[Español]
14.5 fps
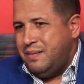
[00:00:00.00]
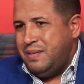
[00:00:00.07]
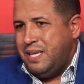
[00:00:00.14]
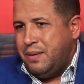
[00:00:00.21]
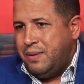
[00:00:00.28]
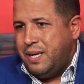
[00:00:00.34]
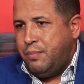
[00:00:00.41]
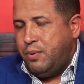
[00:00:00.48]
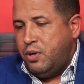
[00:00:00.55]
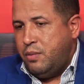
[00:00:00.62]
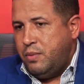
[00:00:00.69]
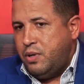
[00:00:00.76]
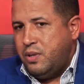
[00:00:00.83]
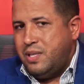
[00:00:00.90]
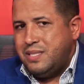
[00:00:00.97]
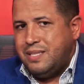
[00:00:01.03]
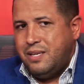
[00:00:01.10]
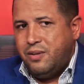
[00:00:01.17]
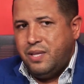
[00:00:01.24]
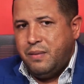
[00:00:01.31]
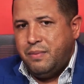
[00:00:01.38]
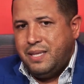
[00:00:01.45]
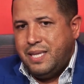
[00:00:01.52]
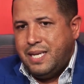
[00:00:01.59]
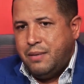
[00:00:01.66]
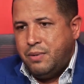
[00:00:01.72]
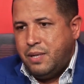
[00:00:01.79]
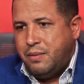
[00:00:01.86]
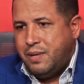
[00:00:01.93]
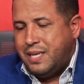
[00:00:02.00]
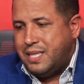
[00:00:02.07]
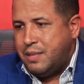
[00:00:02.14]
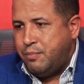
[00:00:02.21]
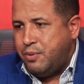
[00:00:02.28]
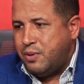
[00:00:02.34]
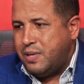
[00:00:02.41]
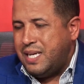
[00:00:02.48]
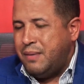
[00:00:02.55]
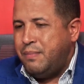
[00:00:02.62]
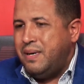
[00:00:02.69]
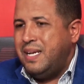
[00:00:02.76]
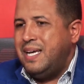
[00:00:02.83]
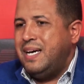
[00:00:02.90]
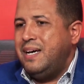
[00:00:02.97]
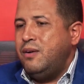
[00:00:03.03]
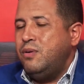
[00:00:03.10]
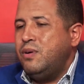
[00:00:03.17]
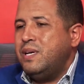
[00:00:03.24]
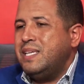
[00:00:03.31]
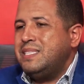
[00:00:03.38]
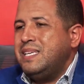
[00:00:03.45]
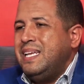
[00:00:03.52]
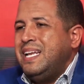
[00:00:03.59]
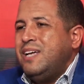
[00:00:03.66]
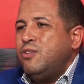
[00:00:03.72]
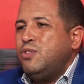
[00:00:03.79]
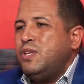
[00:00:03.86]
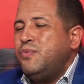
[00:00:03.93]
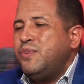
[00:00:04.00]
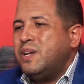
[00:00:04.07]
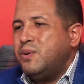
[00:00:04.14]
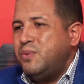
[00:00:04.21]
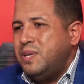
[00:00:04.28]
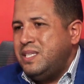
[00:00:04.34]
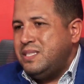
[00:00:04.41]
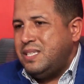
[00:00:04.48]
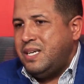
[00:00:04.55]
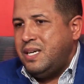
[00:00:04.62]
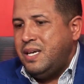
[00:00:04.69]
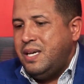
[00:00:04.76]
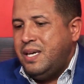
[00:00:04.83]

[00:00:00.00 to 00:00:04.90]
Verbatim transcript: llevar, por lo menos decirlo de manera breve en este programa, la, lo que sería la ruta y frecuencia,